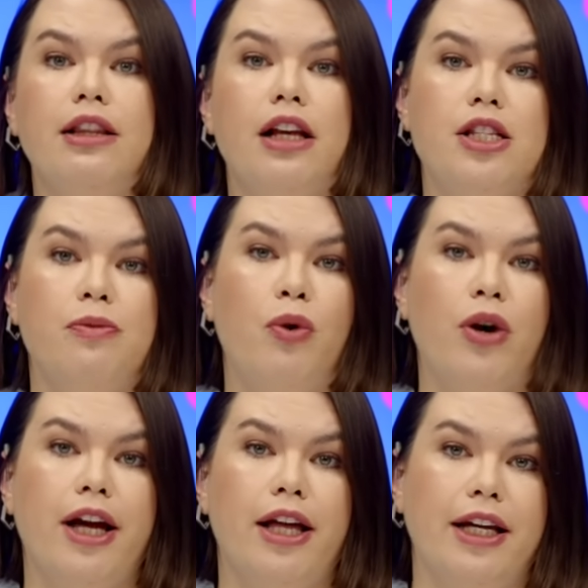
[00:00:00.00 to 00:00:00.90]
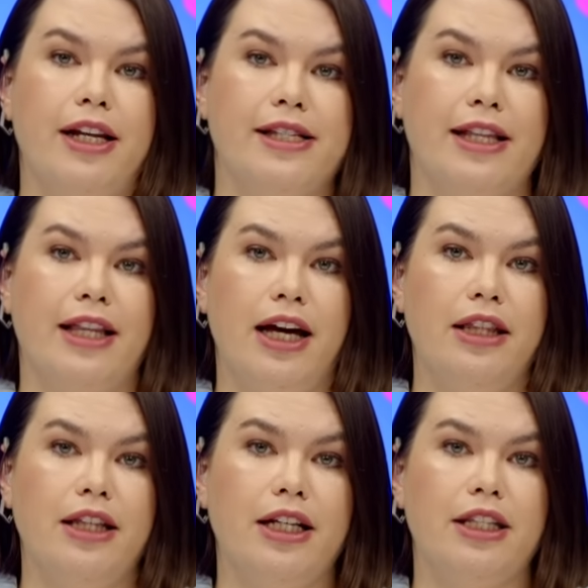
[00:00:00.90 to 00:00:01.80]
Для сбора и анализа
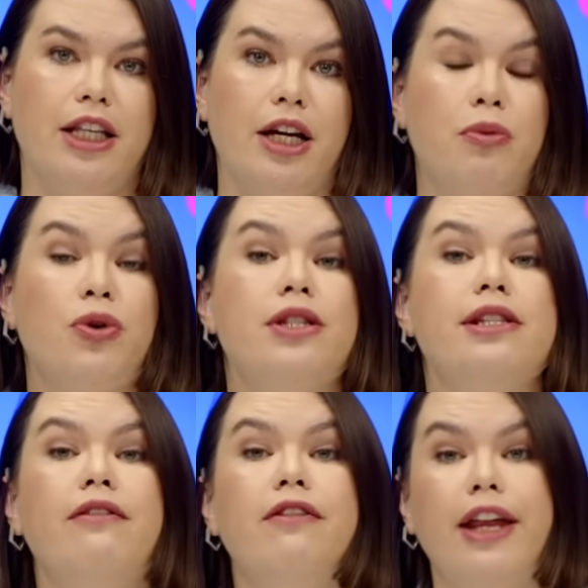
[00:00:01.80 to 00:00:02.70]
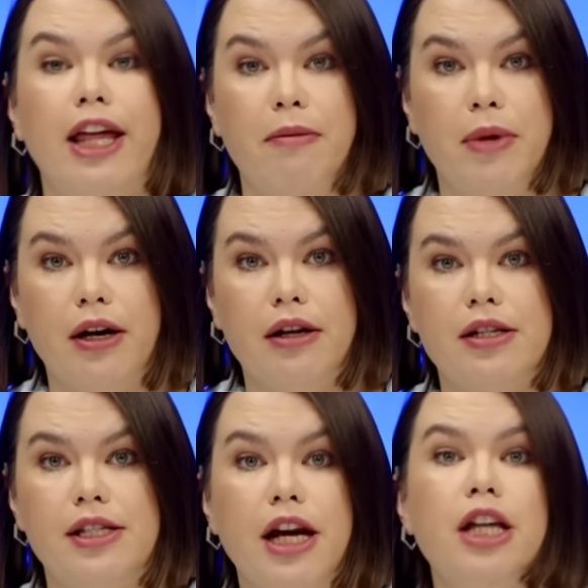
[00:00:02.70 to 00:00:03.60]
данных требуется время.
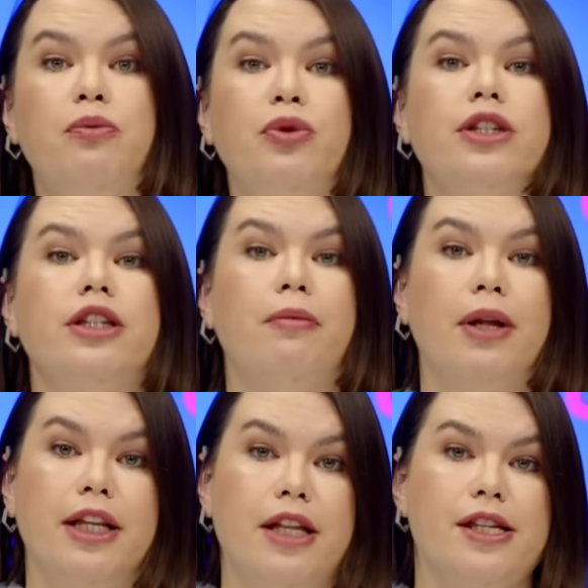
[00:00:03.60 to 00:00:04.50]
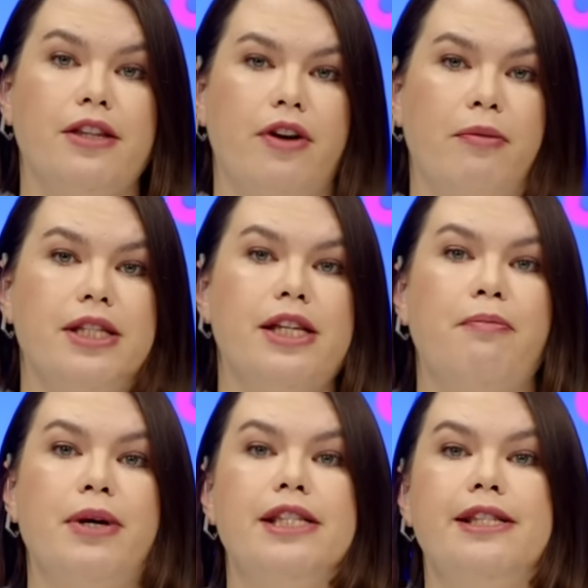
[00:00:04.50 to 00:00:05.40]
Сайт будет наполняться информацией
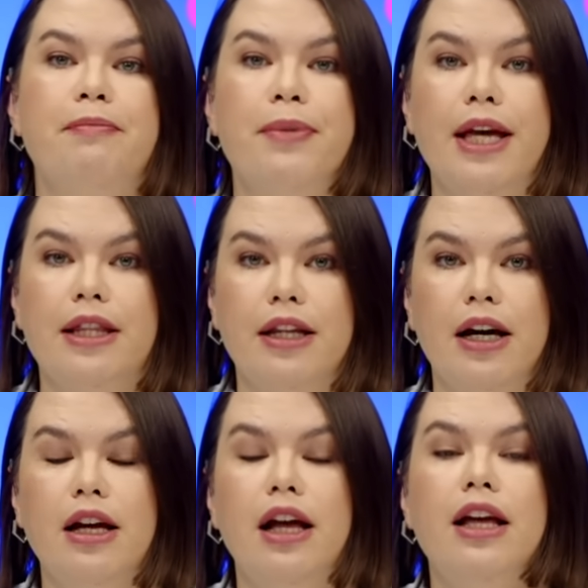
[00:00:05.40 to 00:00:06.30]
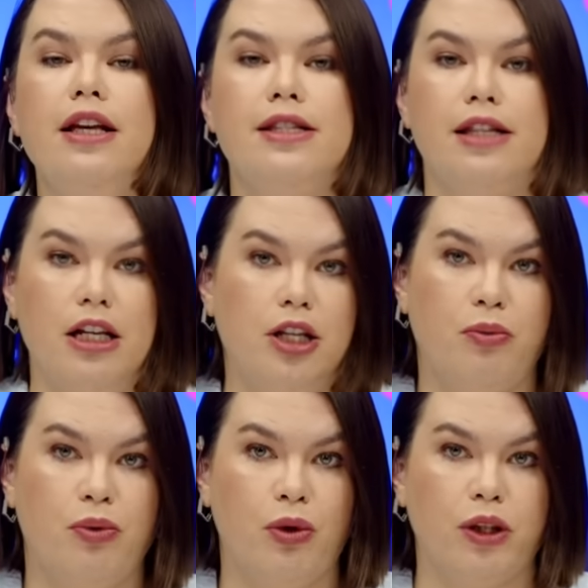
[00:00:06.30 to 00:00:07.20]
постепенно и
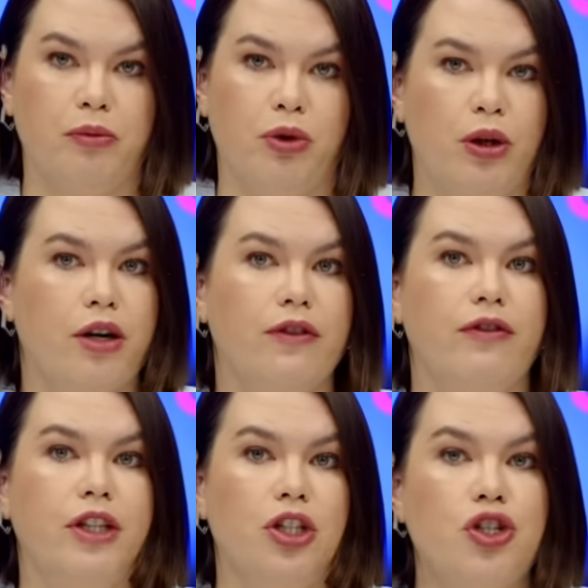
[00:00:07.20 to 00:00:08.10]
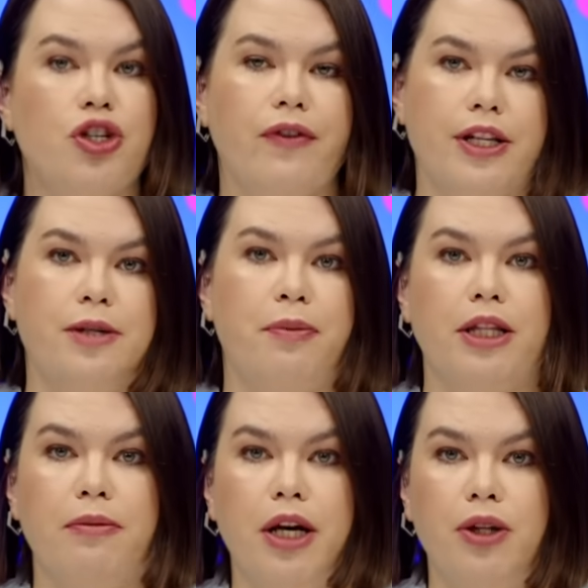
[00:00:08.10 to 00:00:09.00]
станет полным только в
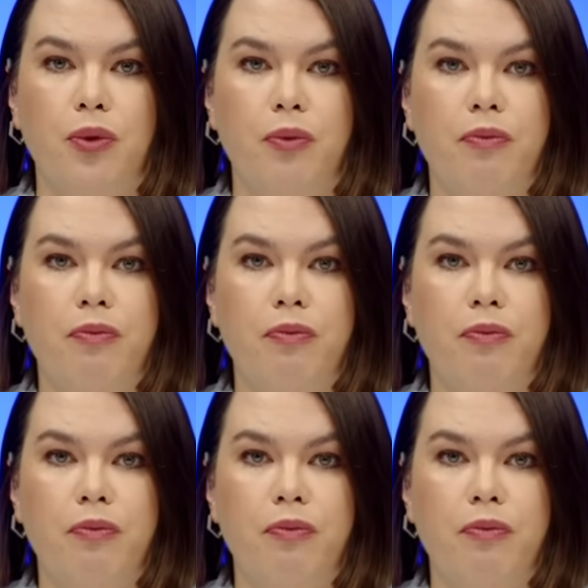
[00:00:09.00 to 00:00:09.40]
2025 году.